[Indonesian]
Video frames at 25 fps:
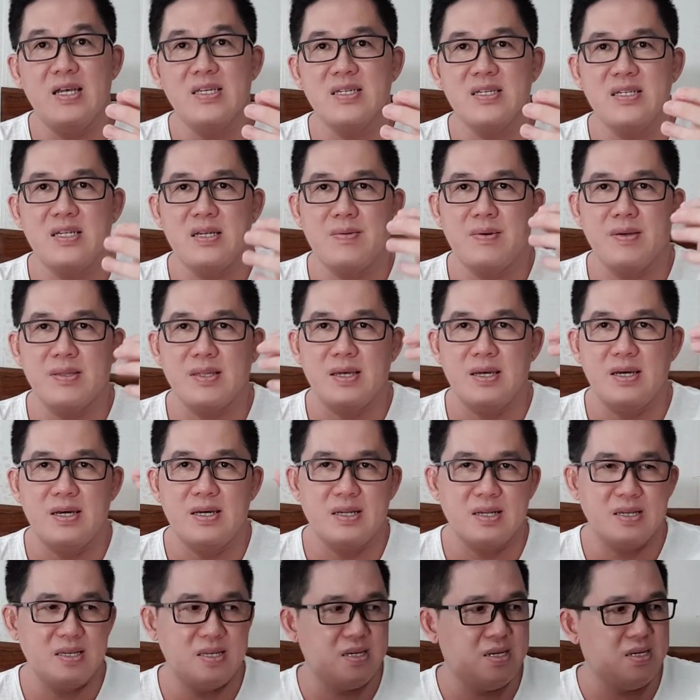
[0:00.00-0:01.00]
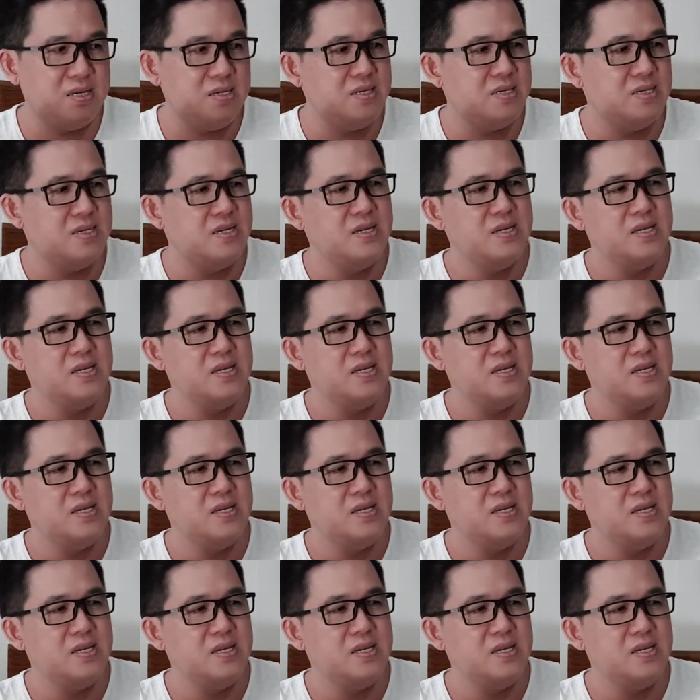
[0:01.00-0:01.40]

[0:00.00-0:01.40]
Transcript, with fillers: sinar matahari ya.